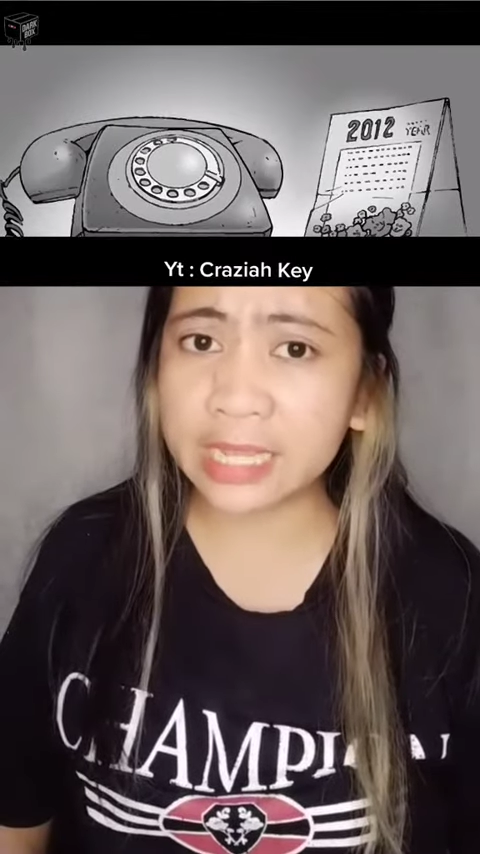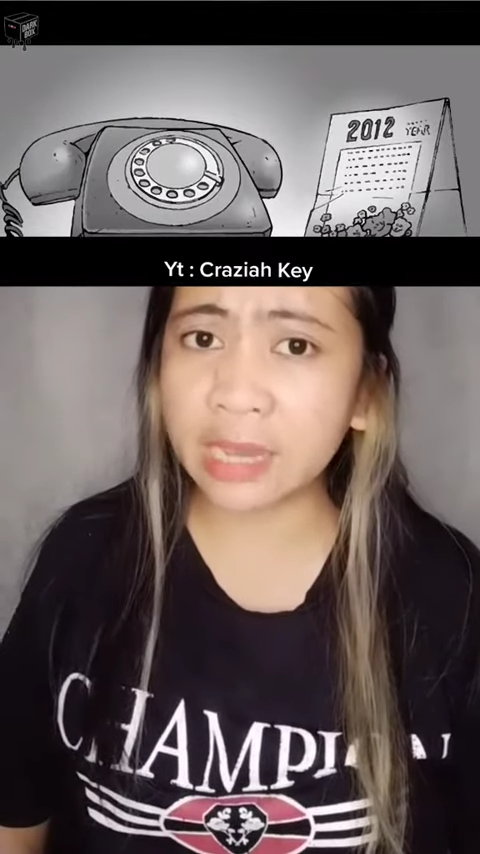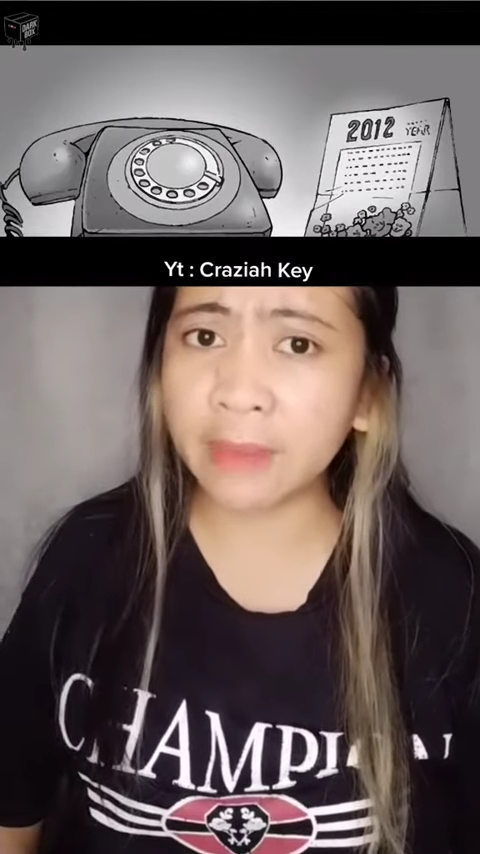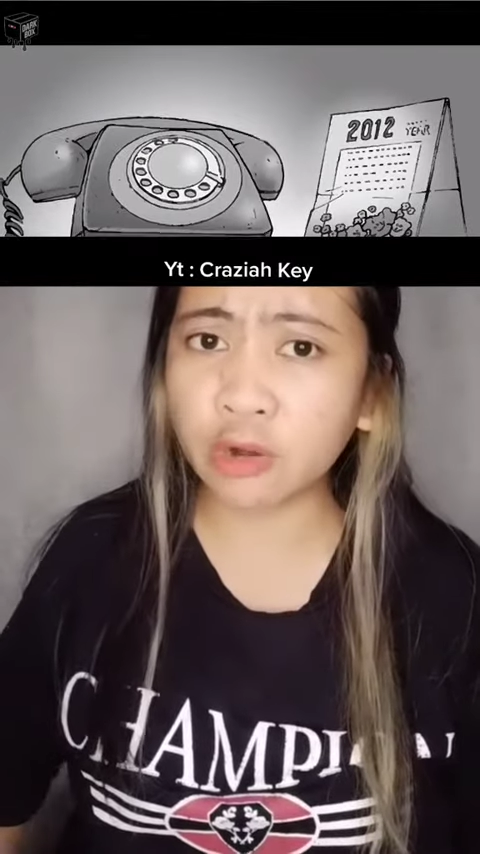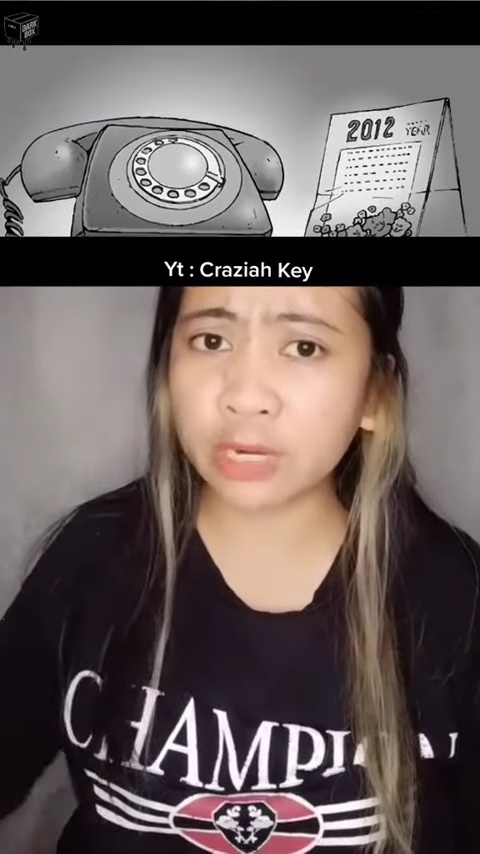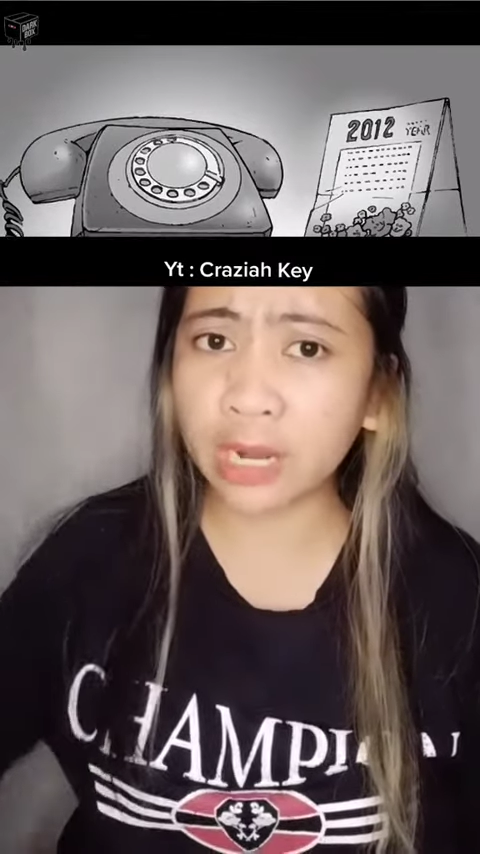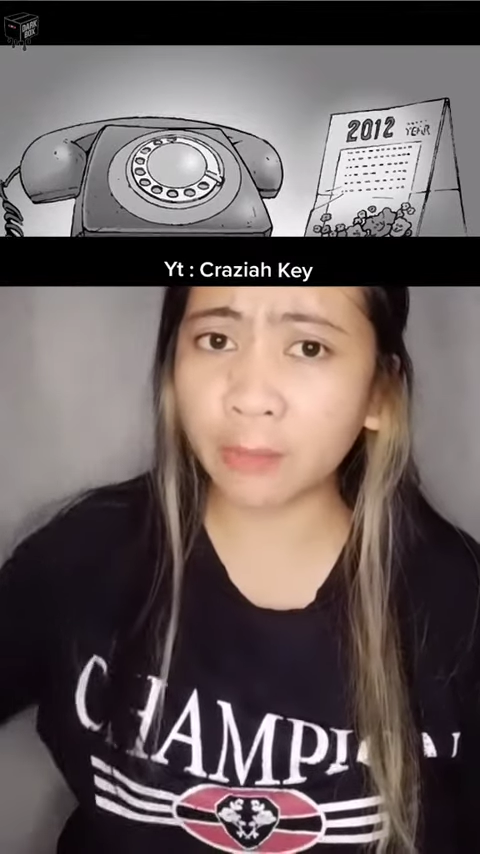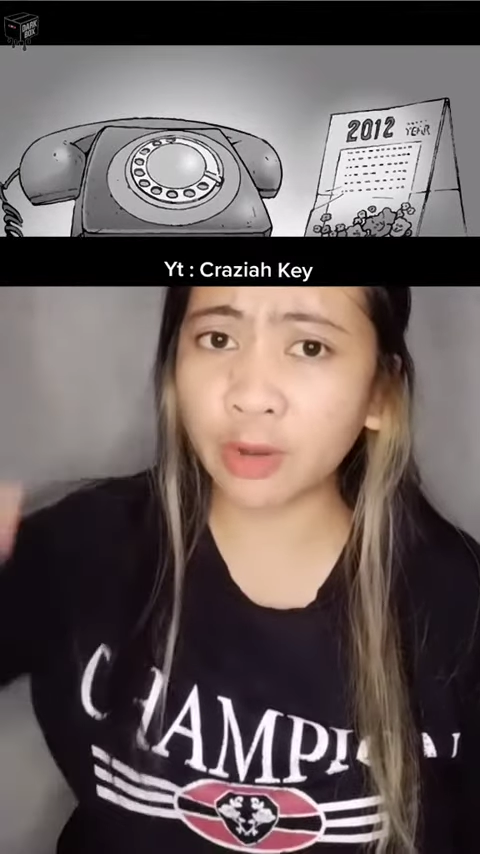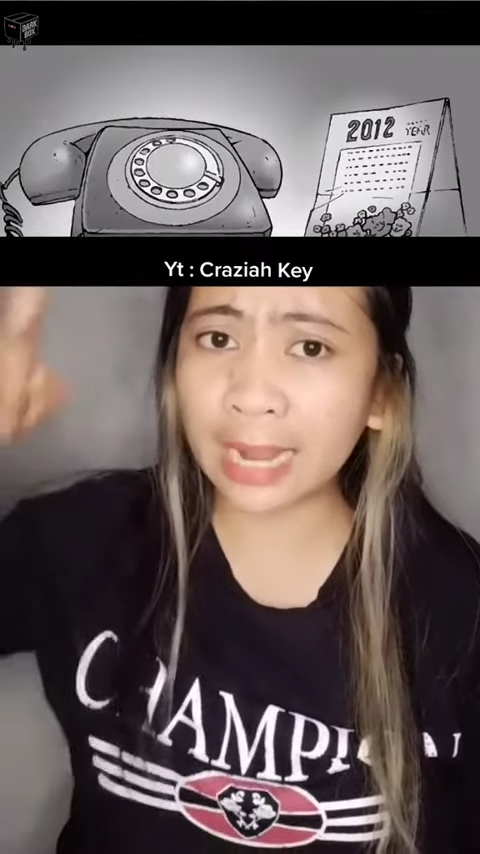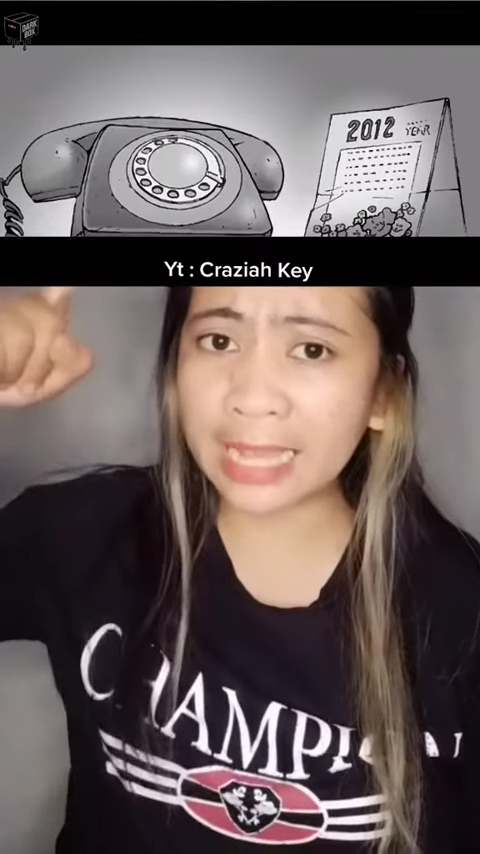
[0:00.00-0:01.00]
dia baru
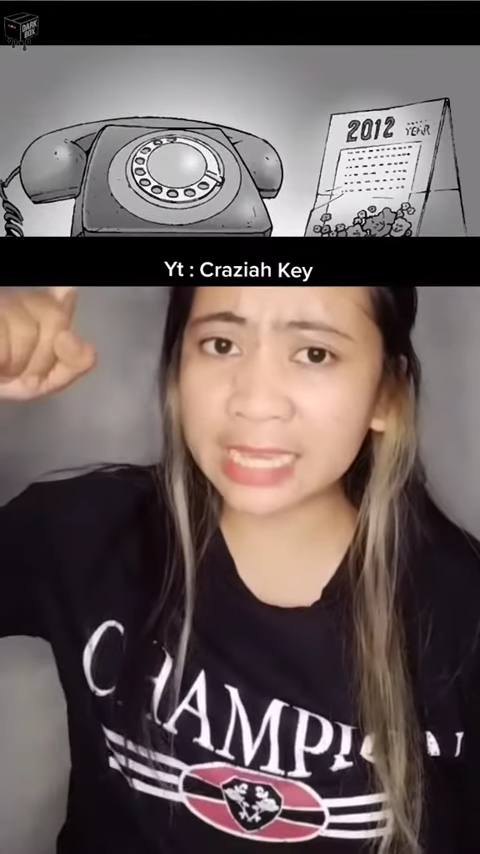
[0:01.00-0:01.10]
nelpon